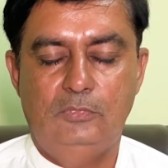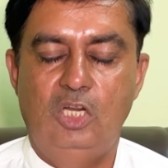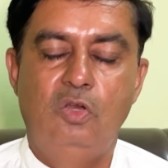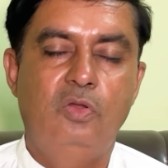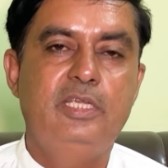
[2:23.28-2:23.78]

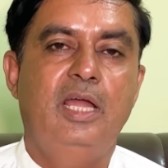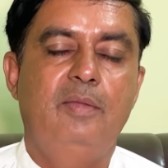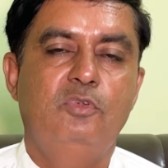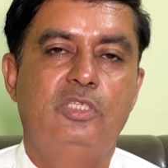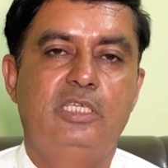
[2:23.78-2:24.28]
लॉन्जी
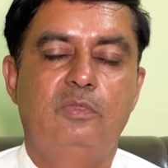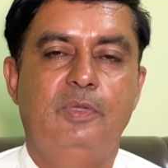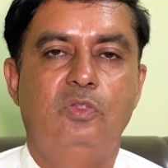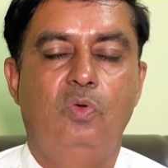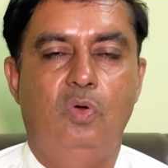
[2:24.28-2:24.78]
हाइमो सिक्स
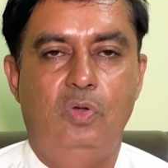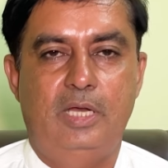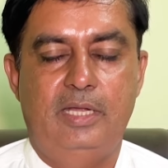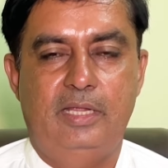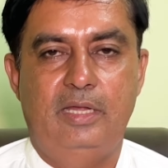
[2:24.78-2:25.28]
में दो और
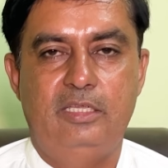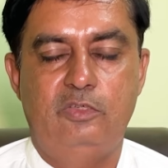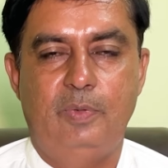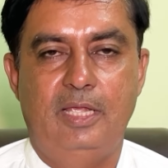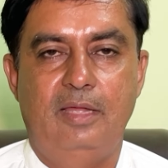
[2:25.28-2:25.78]

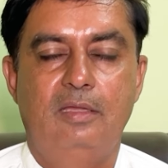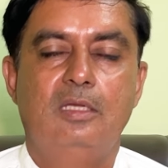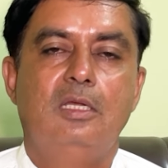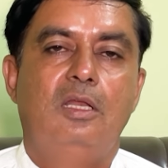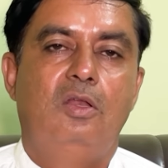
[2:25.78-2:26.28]
कैटेगरीज भी हैं
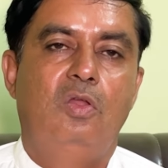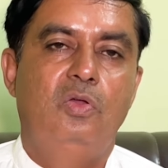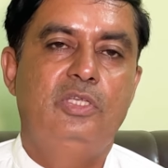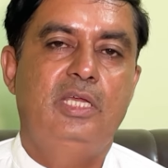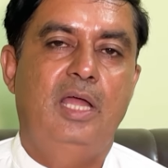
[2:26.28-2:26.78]

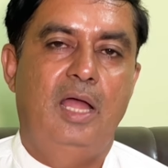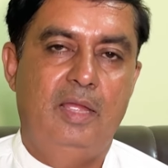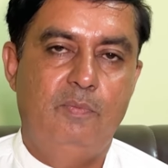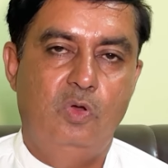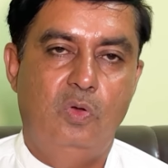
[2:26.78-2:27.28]
लॉन्जी
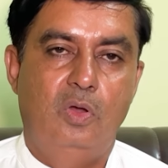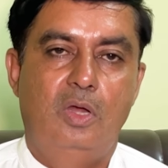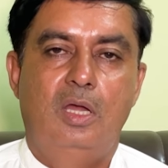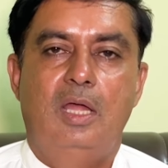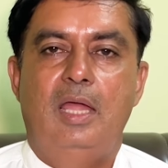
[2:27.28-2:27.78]
हाइमो
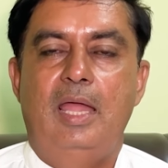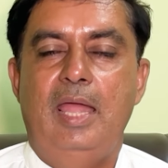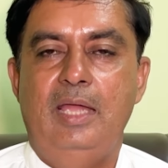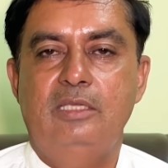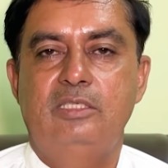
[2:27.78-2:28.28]

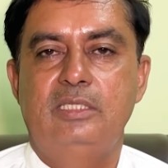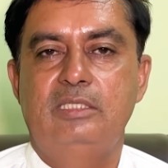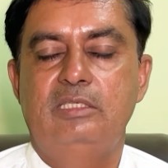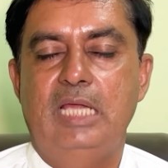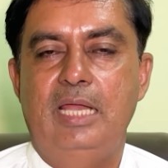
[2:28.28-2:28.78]
एक्स
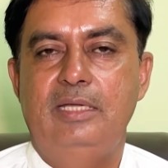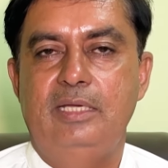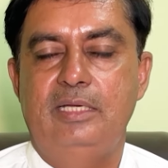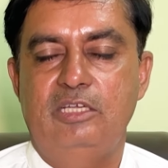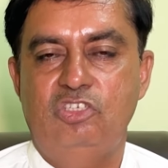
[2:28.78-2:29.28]
सिक्स
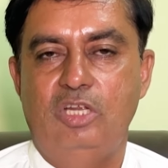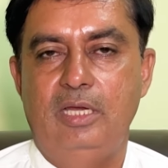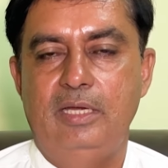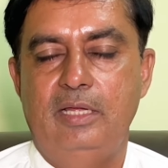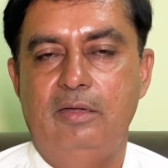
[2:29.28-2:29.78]
एंटी डस्ट
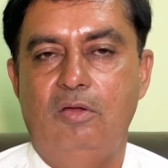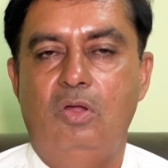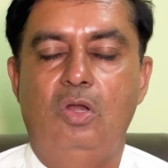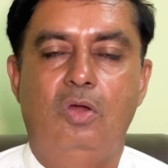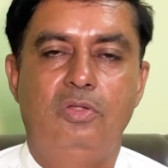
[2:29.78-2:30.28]
क्लीनर
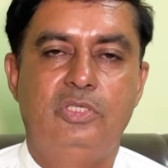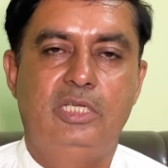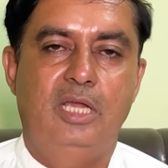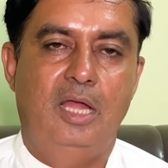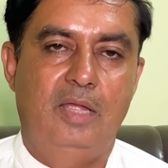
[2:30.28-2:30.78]
और
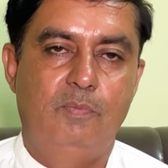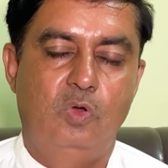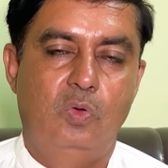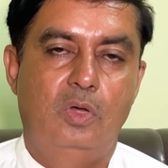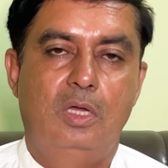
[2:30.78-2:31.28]
लॉन्जी
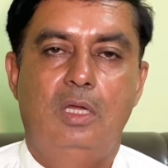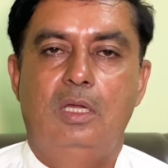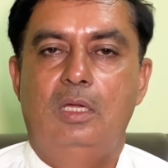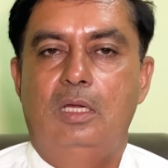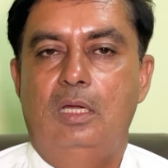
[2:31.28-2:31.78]
हाइमो
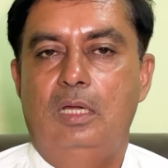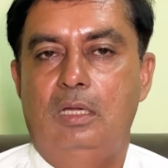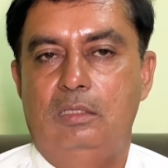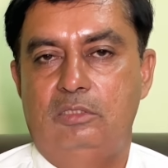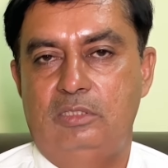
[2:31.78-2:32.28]

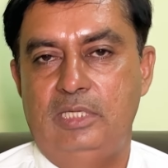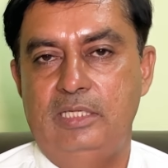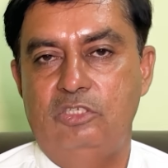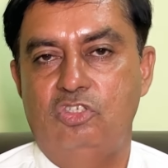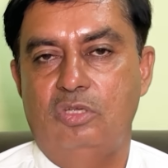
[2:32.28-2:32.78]

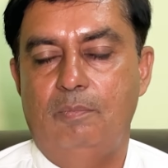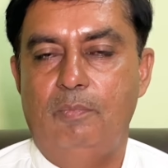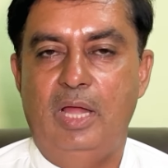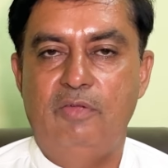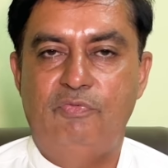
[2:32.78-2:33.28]
सिक्स
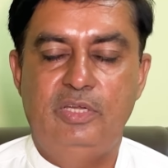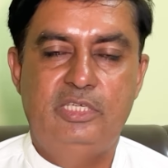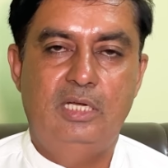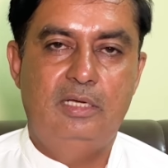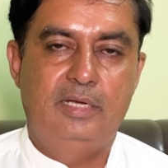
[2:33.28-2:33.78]

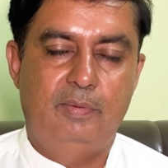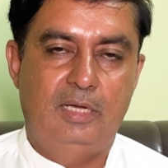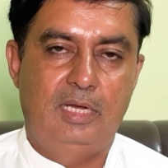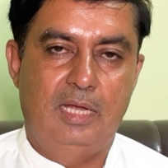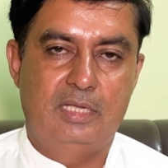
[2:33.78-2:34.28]
बायफिशल डबल
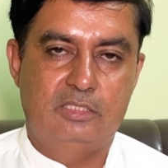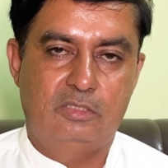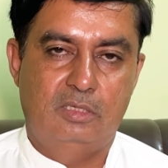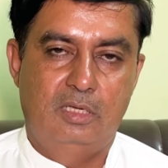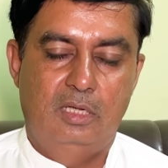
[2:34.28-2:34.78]
ग्लास
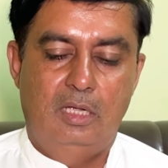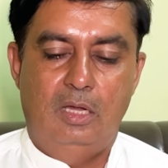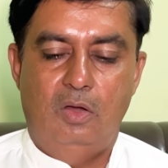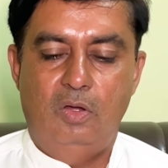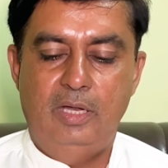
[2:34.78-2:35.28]

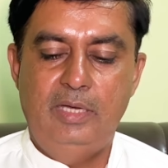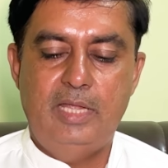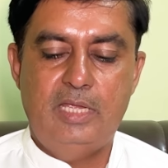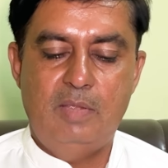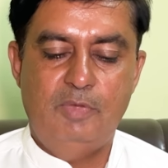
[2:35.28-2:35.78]
और
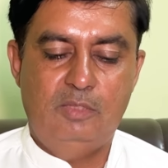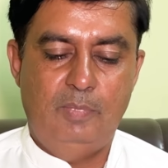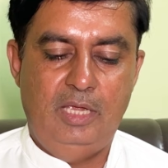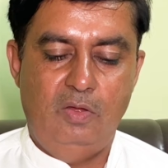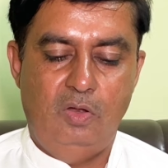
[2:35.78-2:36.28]
इनकी कीमत
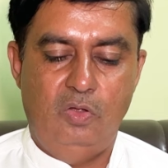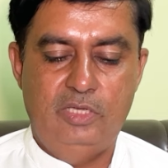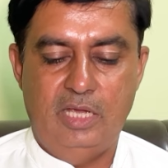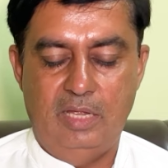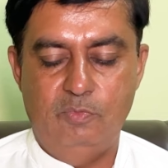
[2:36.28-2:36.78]
में और
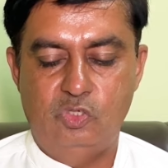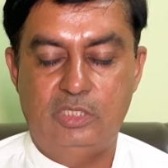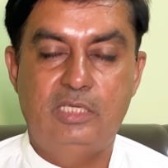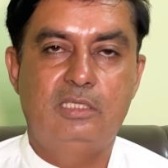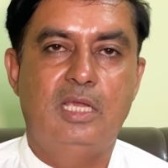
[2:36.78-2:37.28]
लॉन्जी हाइमो
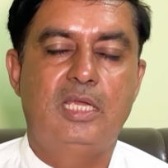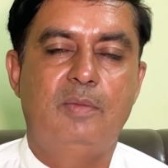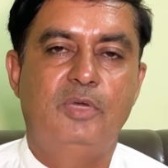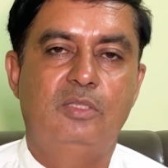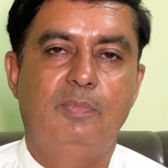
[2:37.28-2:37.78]
सिक्स की
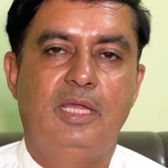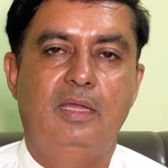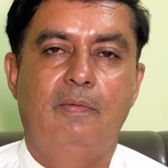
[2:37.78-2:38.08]
कीमत में